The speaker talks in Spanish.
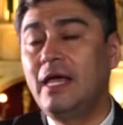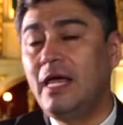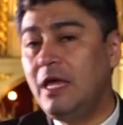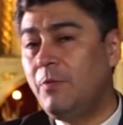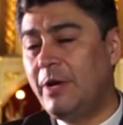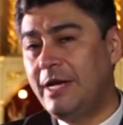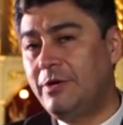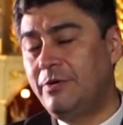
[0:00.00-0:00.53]

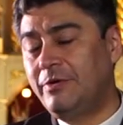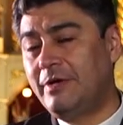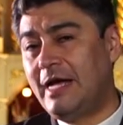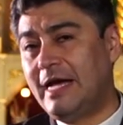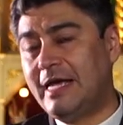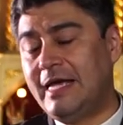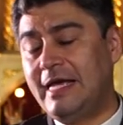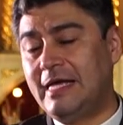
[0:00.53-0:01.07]
Y bueno,
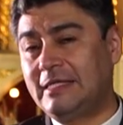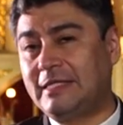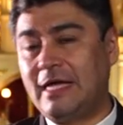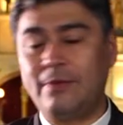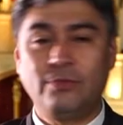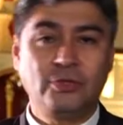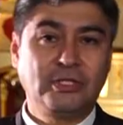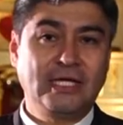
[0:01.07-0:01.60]
aquí
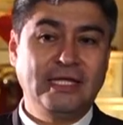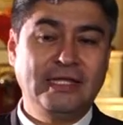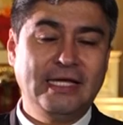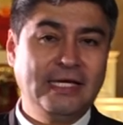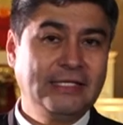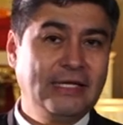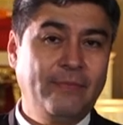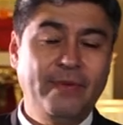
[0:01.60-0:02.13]
estamos
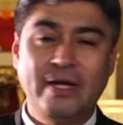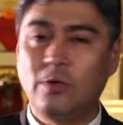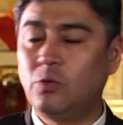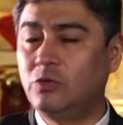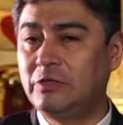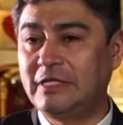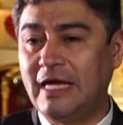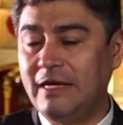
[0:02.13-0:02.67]
ante esa
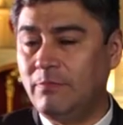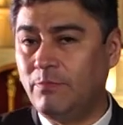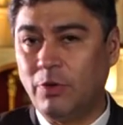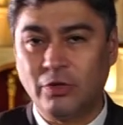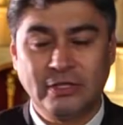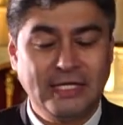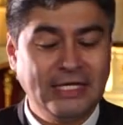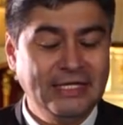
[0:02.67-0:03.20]
pregunta
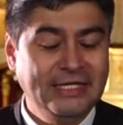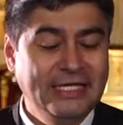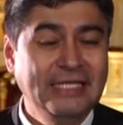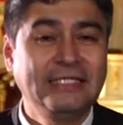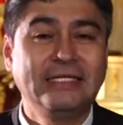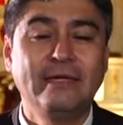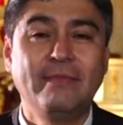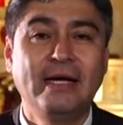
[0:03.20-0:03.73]

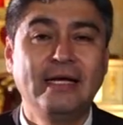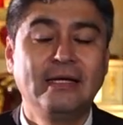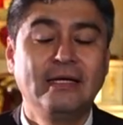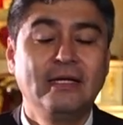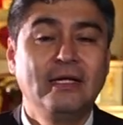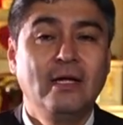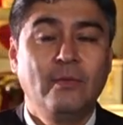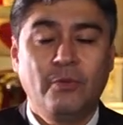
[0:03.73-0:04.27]
importantísima,
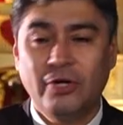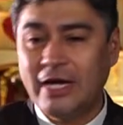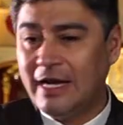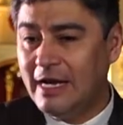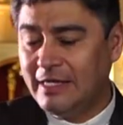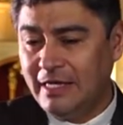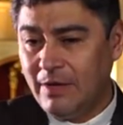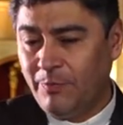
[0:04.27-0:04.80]
porque
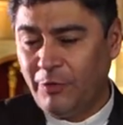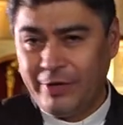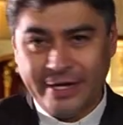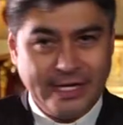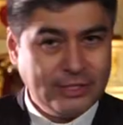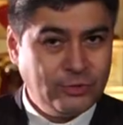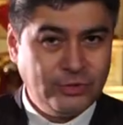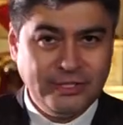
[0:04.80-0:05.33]
en el tiempo
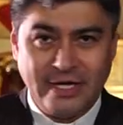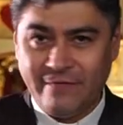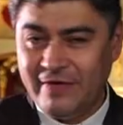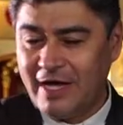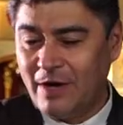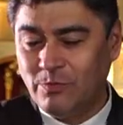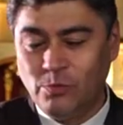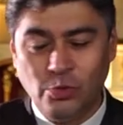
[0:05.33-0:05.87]
de Jesús ya
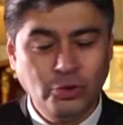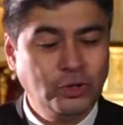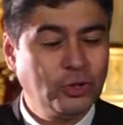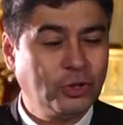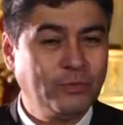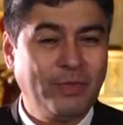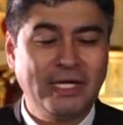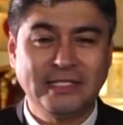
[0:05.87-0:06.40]
habían
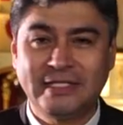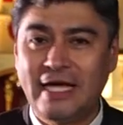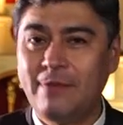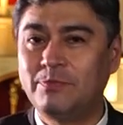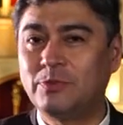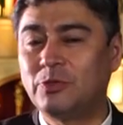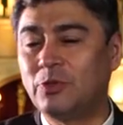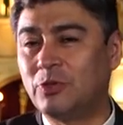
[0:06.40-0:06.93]
muchos
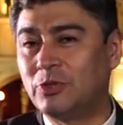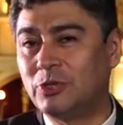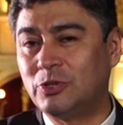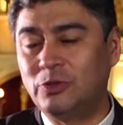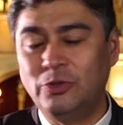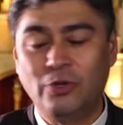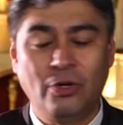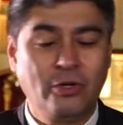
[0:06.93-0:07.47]

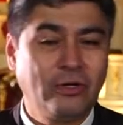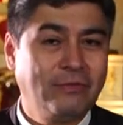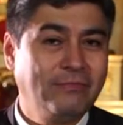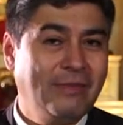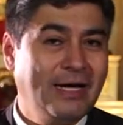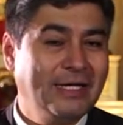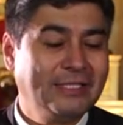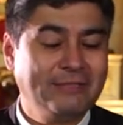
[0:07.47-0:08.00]
preceptos,
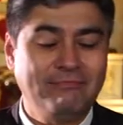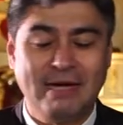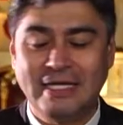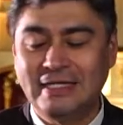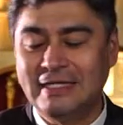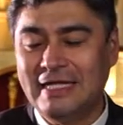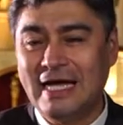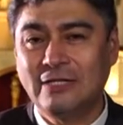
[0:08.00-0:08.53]
normas,
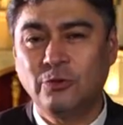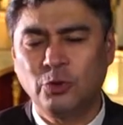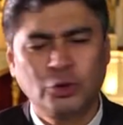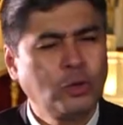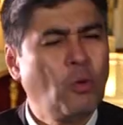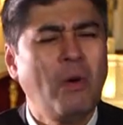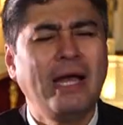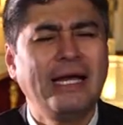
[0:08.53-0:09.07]

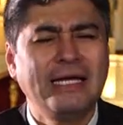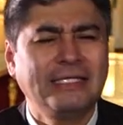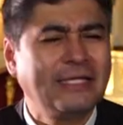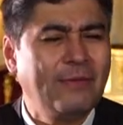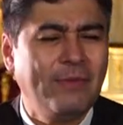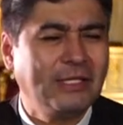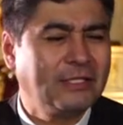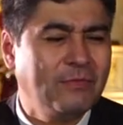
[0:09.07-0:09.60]
mandatos. ¿Cuál es
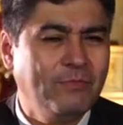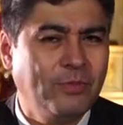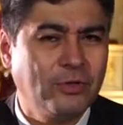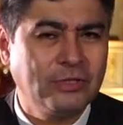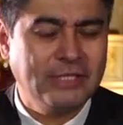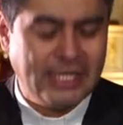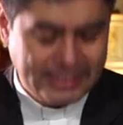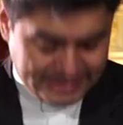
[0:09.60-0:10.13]
el más
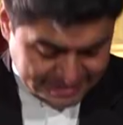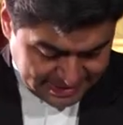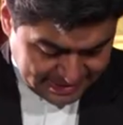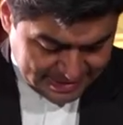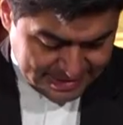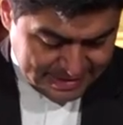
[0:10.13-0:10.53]
importante?